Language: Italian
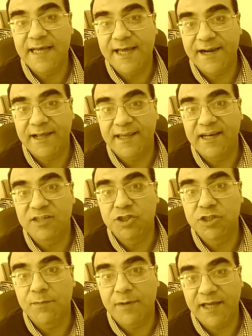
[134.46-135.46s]
narra che la
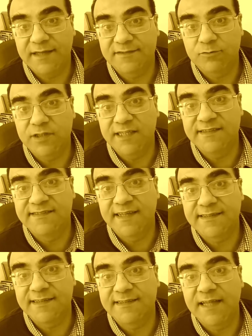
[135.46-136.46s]
cinepresa
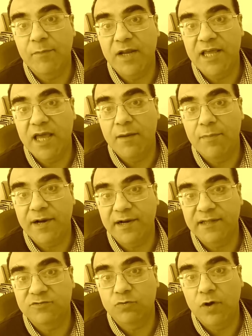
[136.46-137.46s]
utilizzata da Méliès per
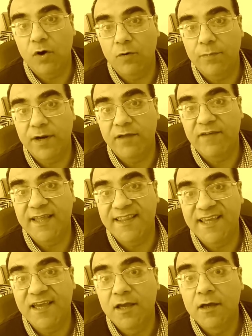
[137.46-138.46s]
le sue opere
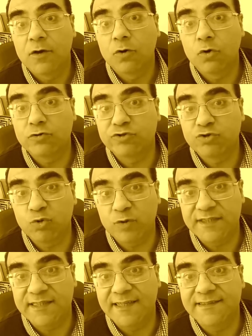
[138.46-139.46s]
venne
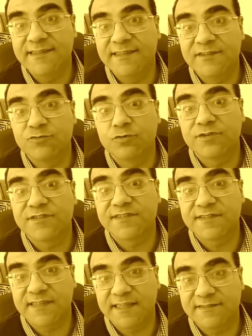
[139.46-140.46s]
costruita di suo
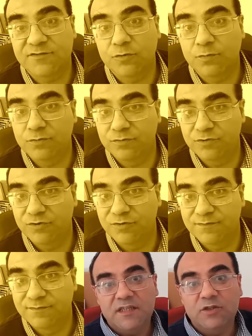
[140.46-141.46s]
stesso
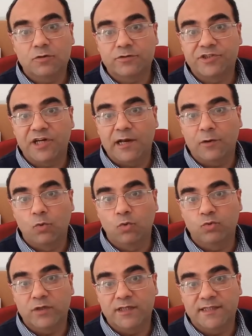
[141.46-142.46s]
pugno. Inoltre
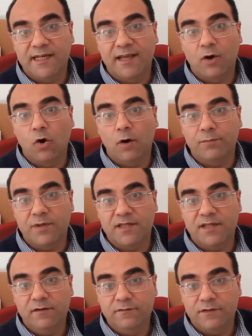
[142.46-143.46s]
alcune delle
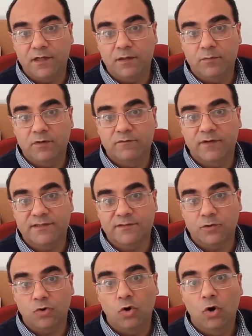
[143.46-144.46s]
copie del film
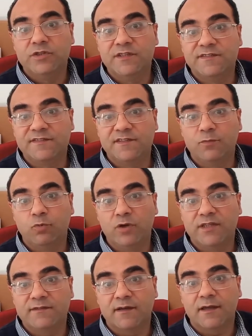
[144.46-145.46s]
vennero
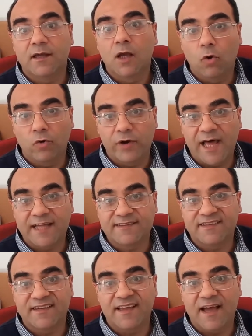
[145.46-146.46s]
distribuite
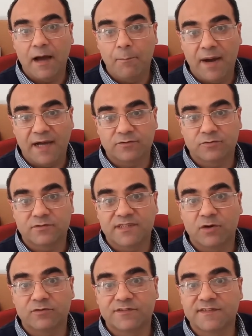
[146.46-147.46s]
colorate a mano
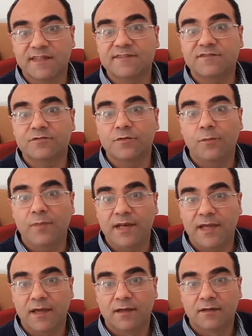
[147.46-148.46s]
dallo stesso
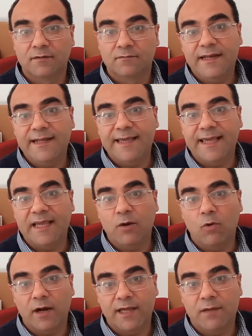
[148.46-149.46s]
Méliès il che in
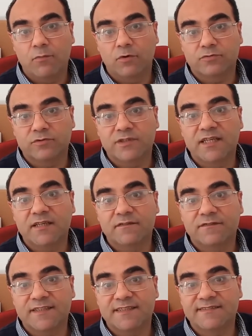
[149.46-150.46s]
qualche modo ne
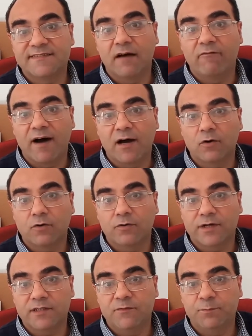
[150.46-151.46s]
enfatizzava
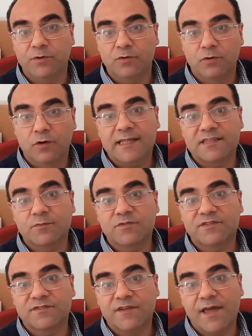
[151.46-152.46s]
ancora di più
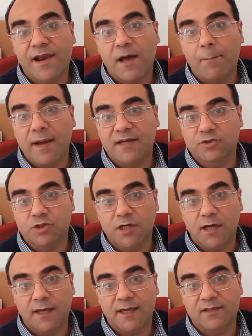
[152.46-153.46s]
l'atmosfera
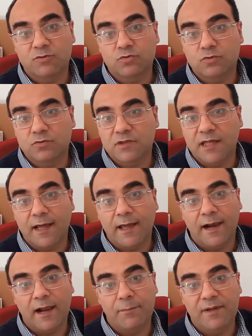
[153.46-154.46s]
magica che
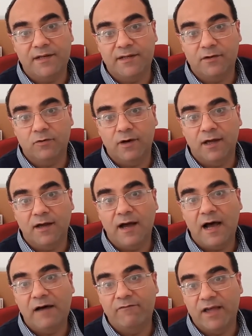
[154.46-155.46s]
tutta la
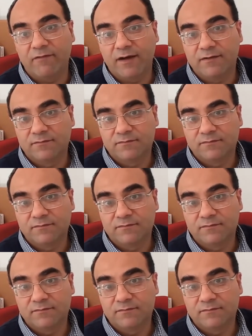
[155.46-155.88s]
pellicola aveva.